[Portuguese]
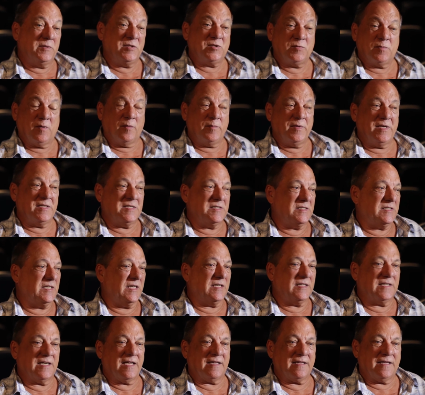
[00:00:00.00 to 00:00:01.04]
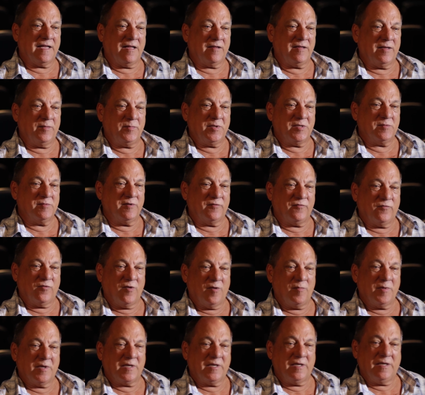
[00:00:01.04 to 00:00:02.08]
principalmente ser tratado da mesma
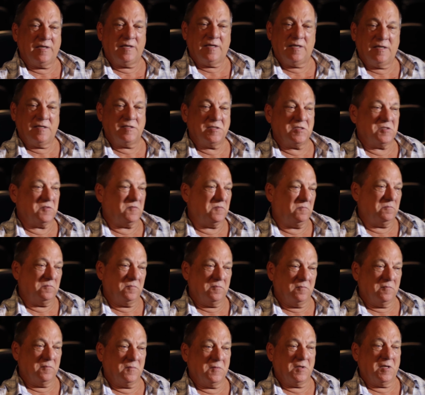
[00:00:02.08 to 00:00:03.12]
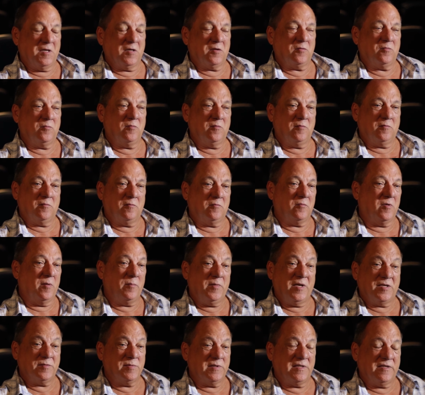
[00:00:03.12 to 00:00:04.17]
forma que eles, né? com, com a
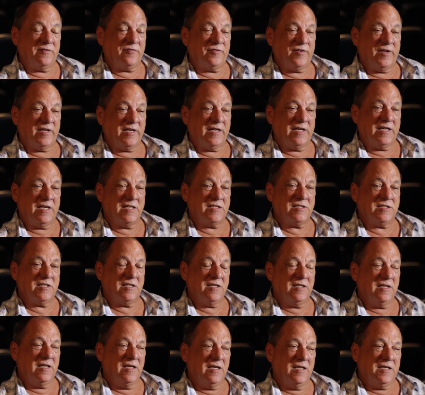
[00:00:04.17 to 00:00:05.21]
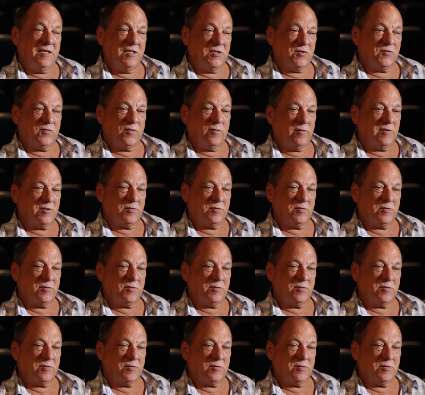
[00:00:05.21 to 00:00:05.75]
mesma deferência. Isso foi uma